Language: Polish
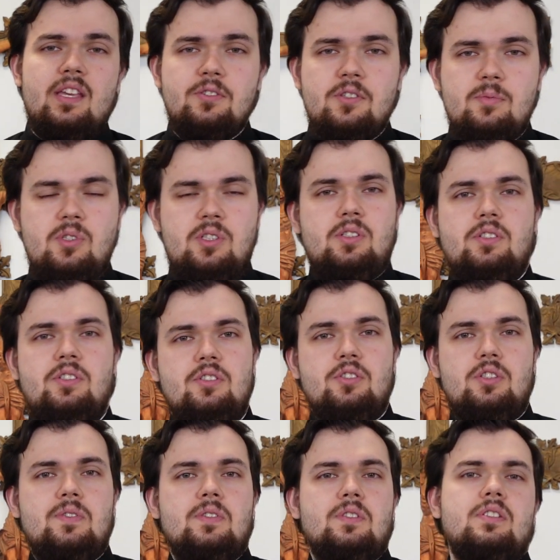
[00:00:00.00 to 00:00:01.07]
Jezus przychodzi do
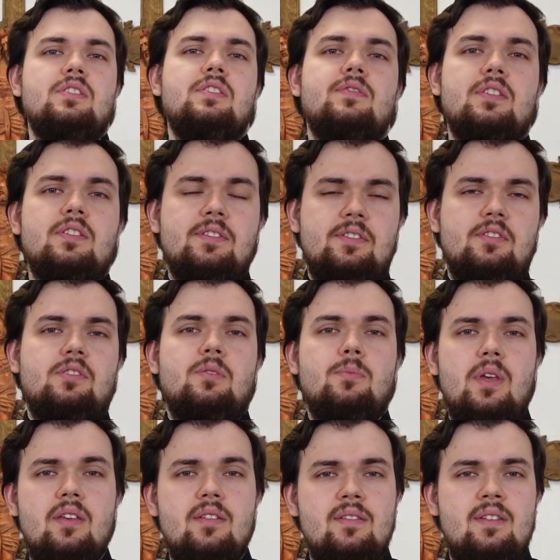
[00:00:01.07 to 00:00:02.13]
świątyni w
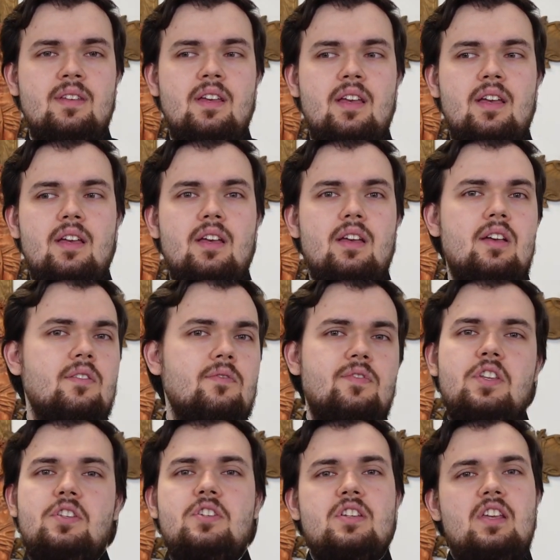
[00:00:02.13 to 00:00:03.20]
Jerozolimie,
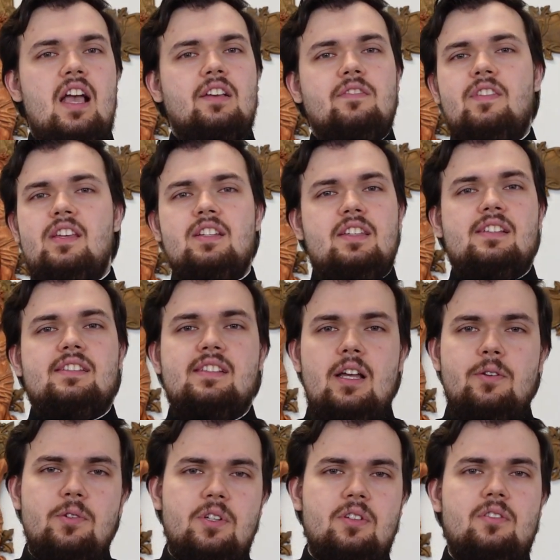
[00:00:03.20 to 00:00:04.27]
widzi, jak wielkie
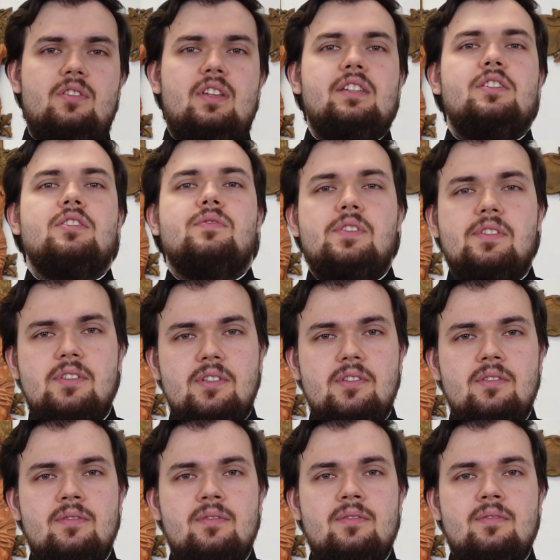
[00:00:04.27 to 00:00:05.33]
stało się to targowisko.
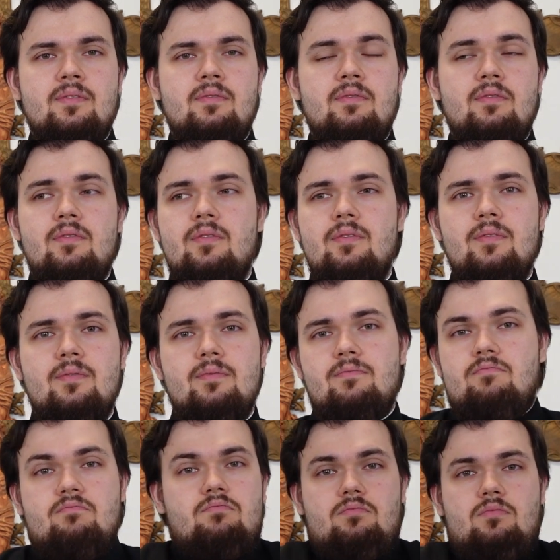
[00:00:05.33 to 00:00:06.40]

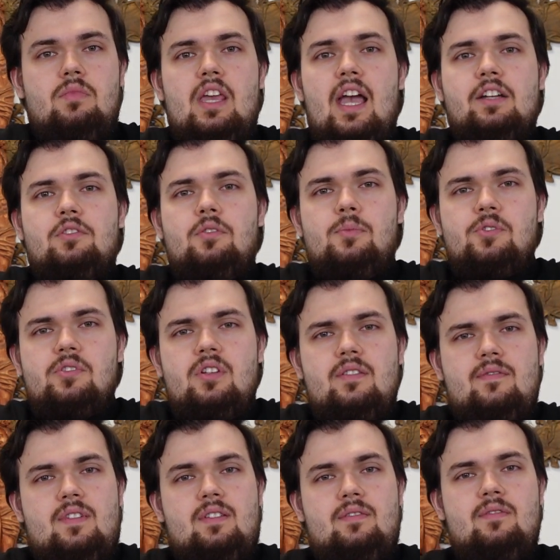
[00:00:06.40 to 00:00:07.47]
Jak to
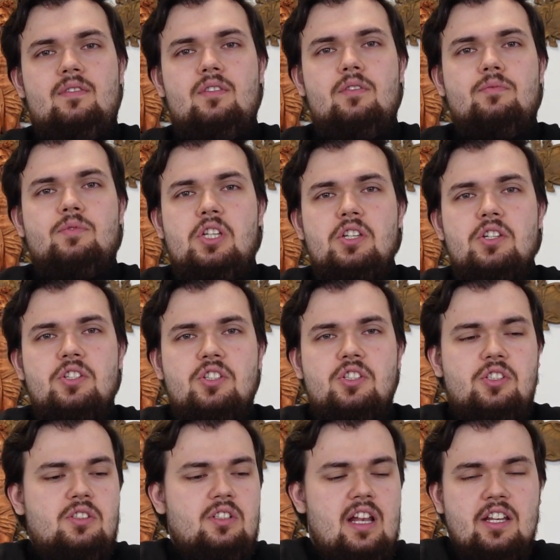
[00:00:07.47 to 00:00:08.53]
możliwe?
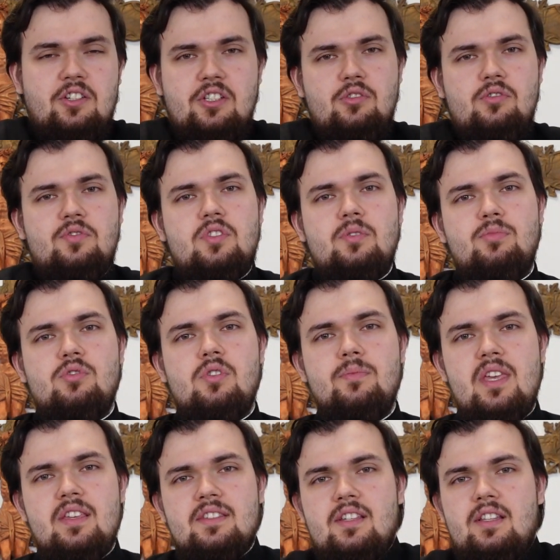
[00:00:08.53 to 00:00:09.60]
Przecież dla Żydów to było
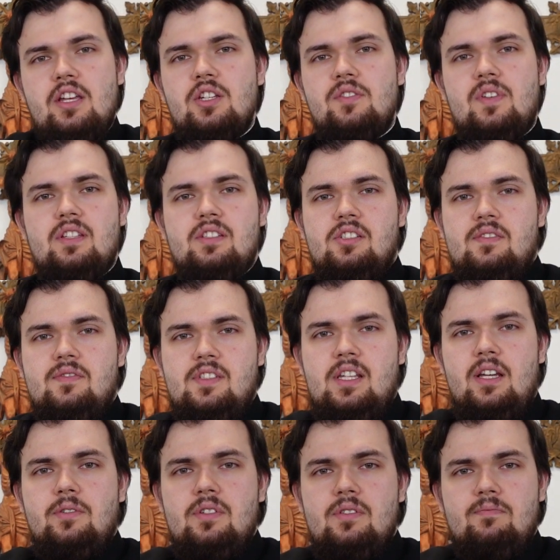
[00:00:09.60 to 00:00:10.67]
miejsce najświętsze w
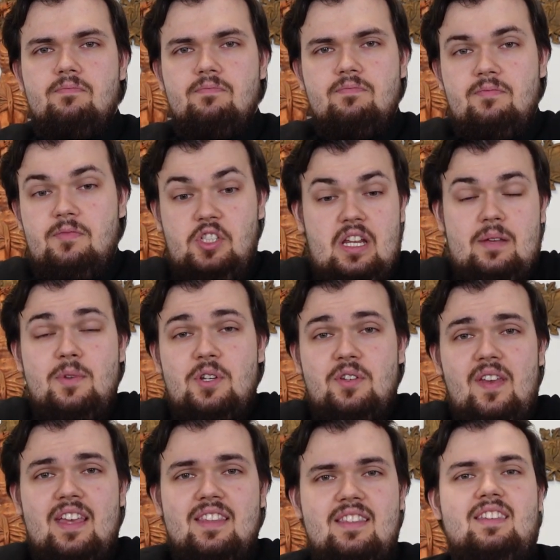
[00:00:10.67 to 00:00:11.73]
całej Ziemi
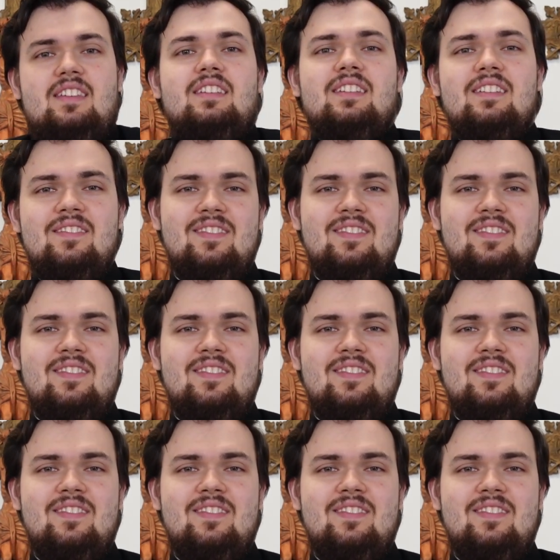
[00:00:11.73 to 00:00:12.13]
Świętej.